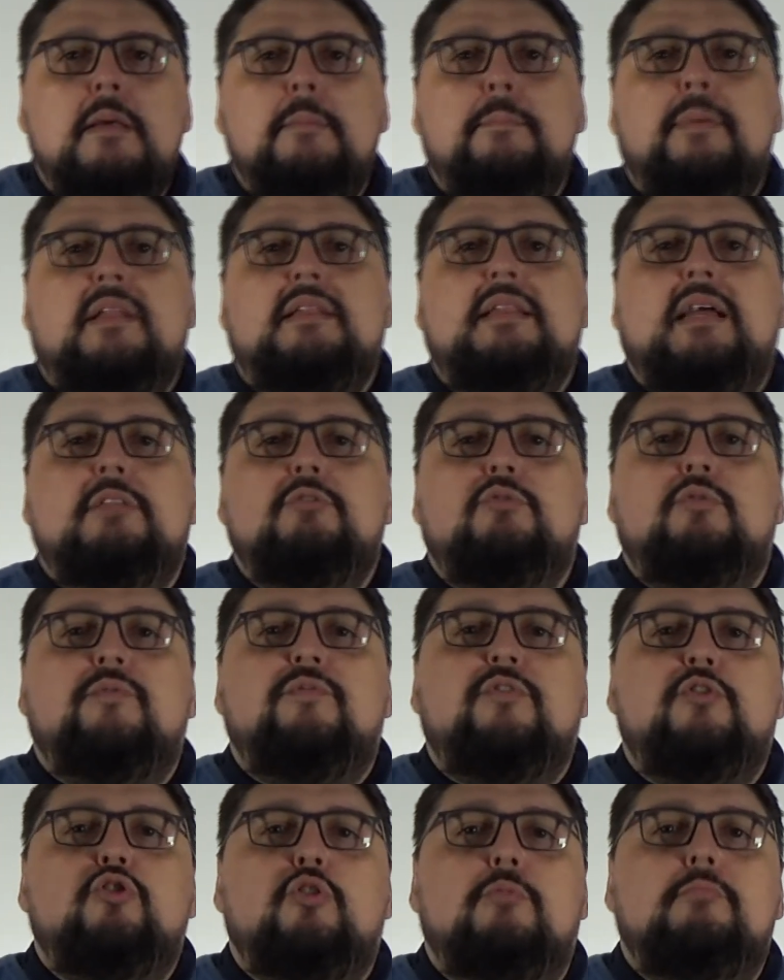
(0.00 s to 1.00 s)
Pertanto un
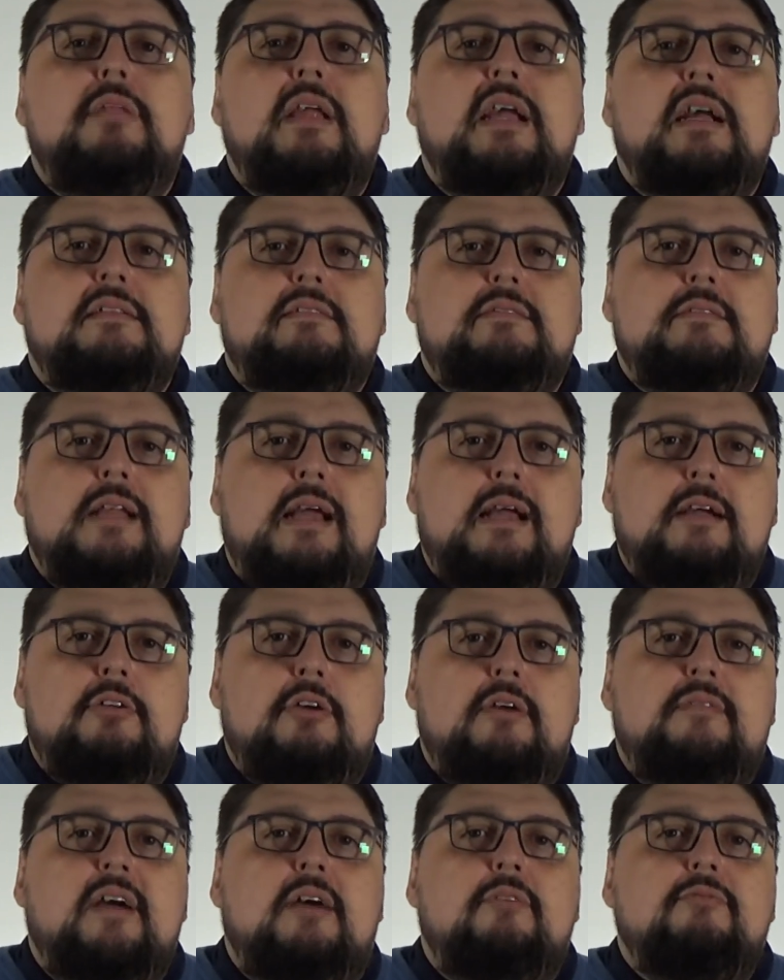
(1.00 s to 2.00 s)
fondo
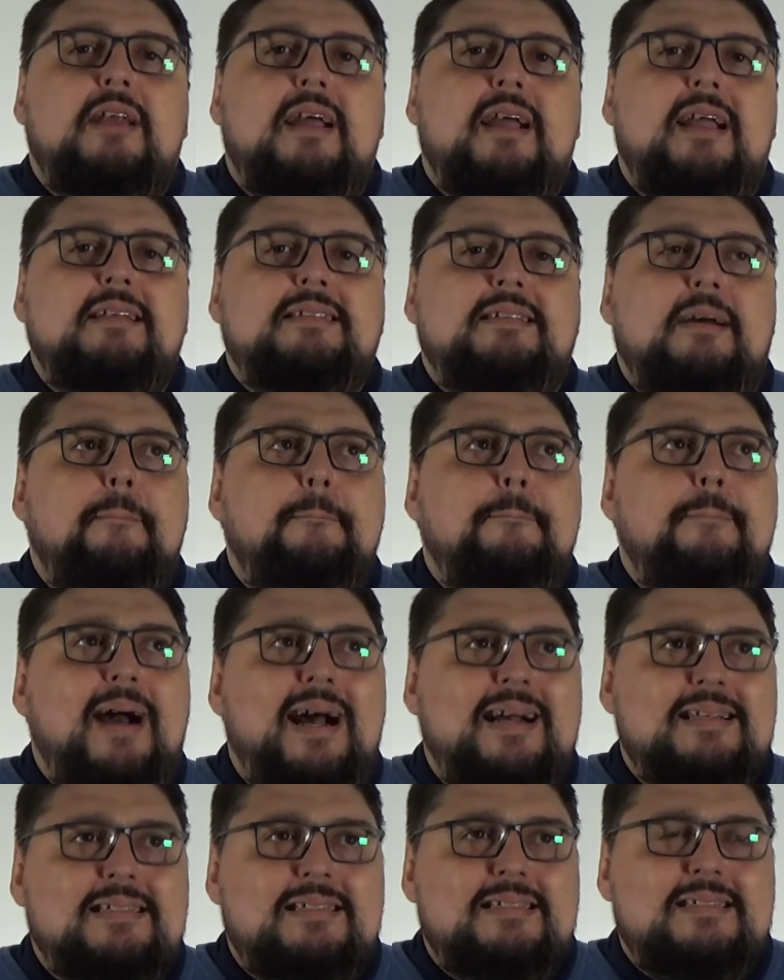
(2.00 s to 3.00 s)
obbligazionario avrà una resa
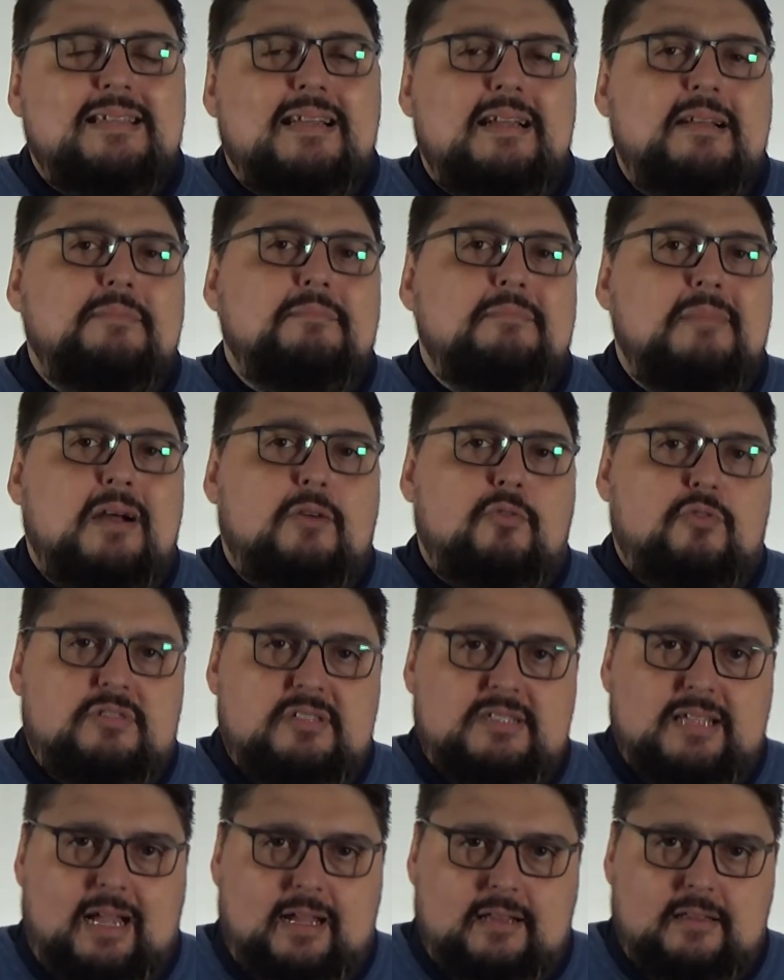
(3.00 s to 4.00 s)
bassa ma
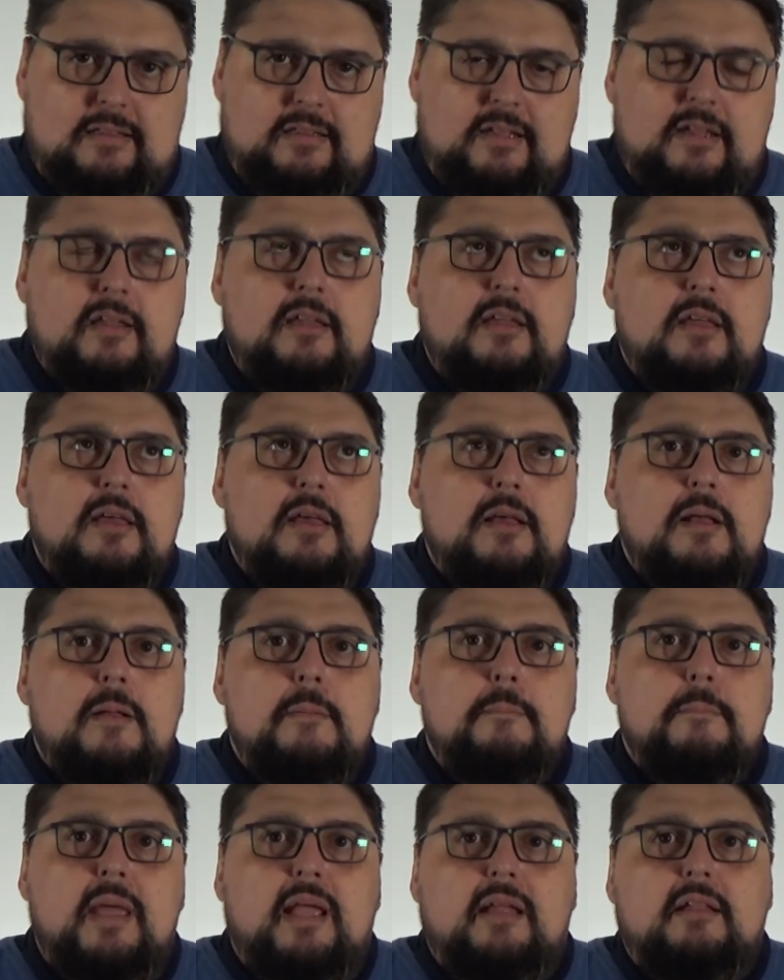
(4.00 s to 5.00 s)
costante,
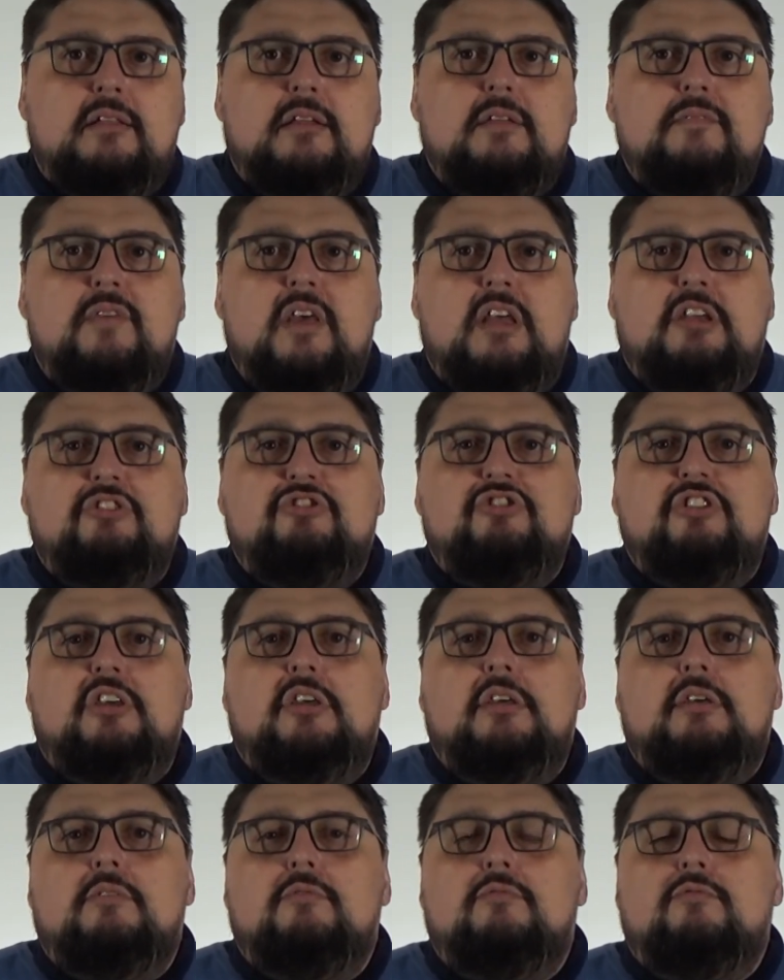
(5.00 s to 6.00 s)
mentre
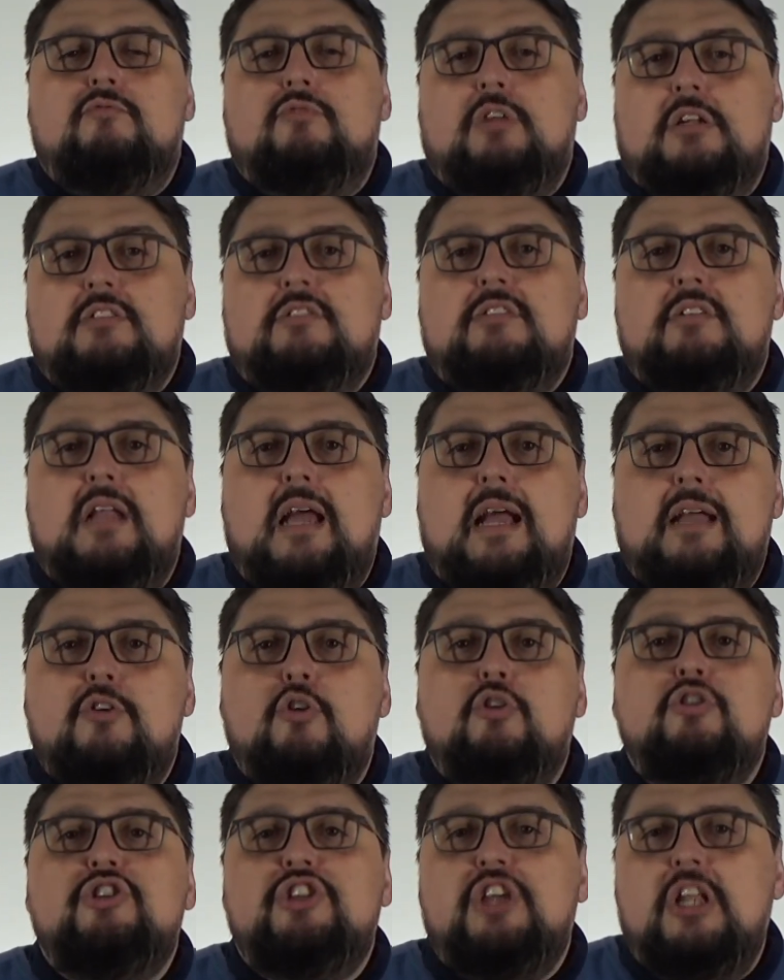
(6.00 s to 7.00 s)
invece un
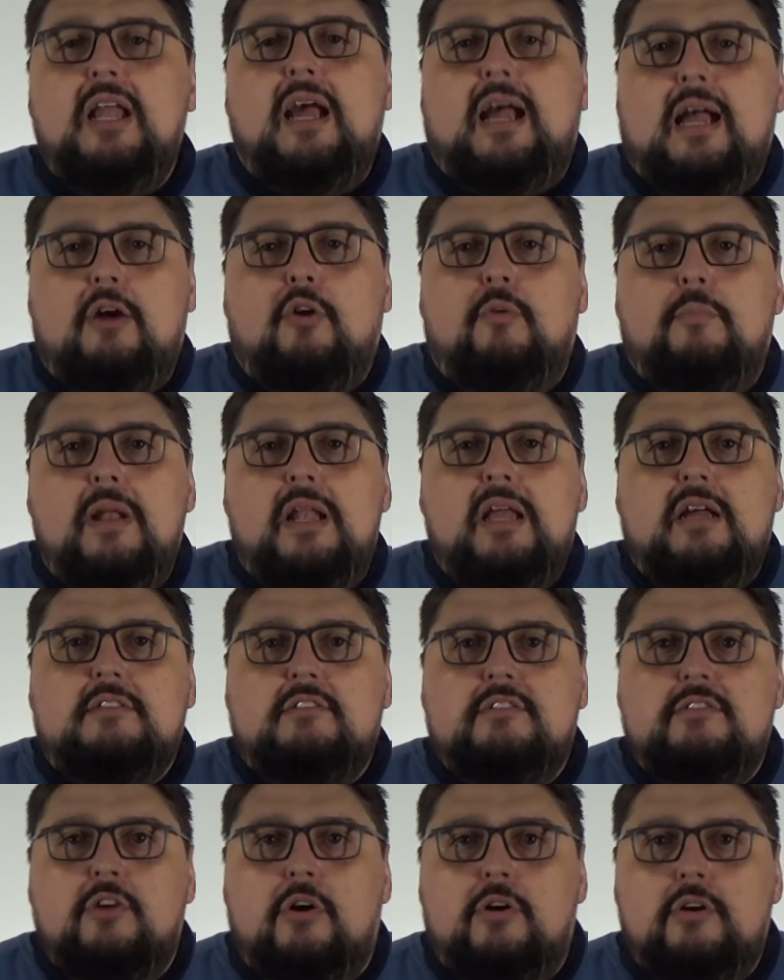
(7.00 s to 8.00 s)
azionario oscillerà come le
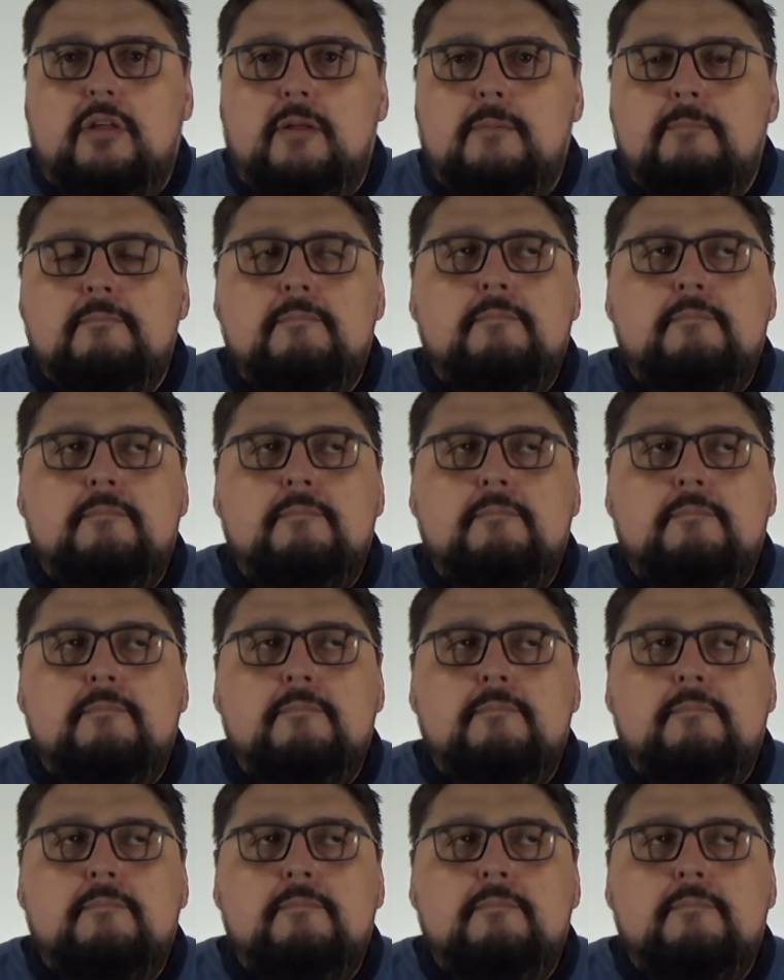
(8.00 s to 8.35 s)
azioni.